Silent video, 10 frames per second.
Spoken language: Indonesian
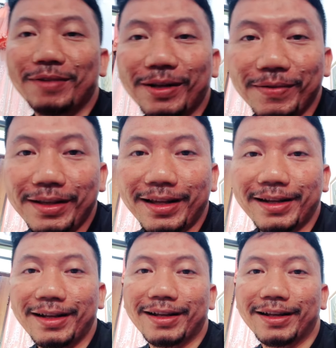balap
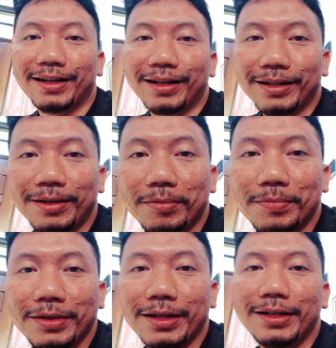liarnya tambah
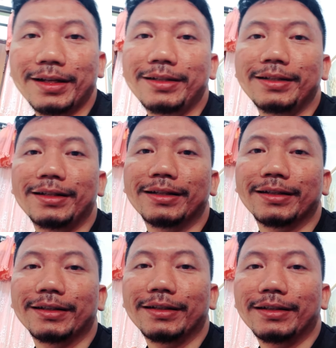menjadi jadi dia
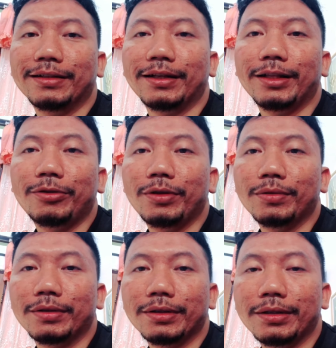nah itu
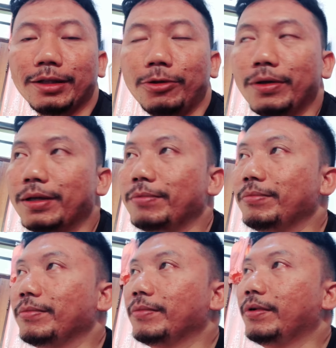yang itu
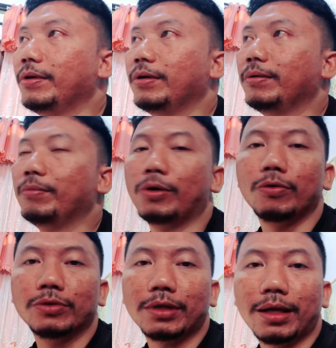yang
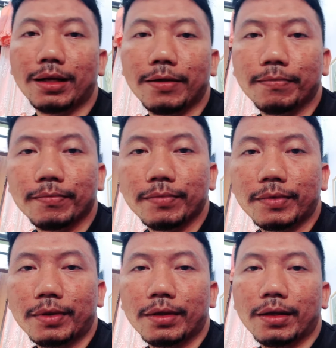merusak
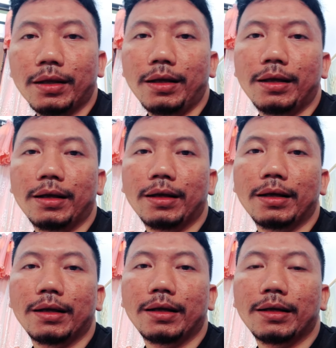
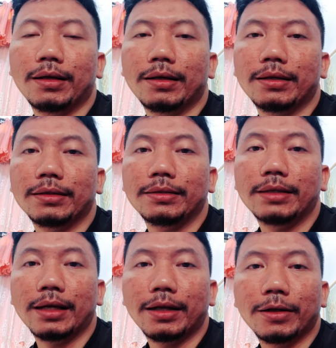uh,
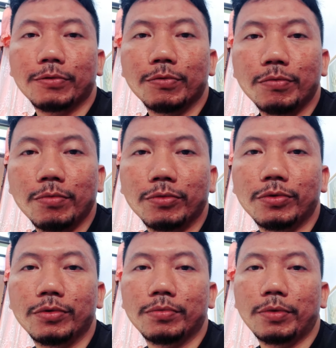jalanan umum
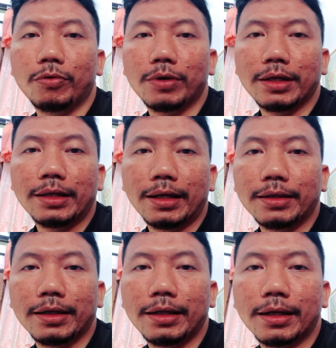tuh pengguna
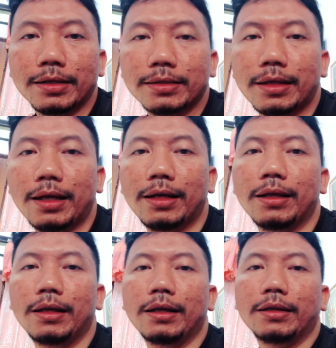jalan jadi resah
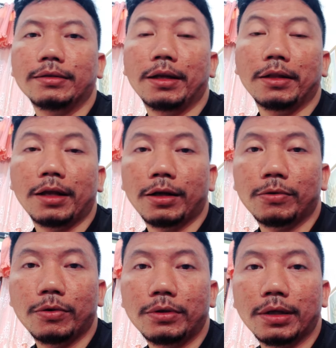jadi
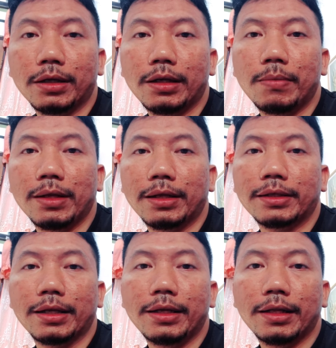takut karena ada banyak
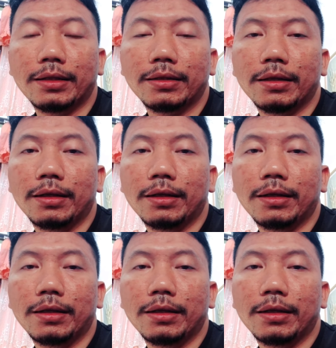kejadian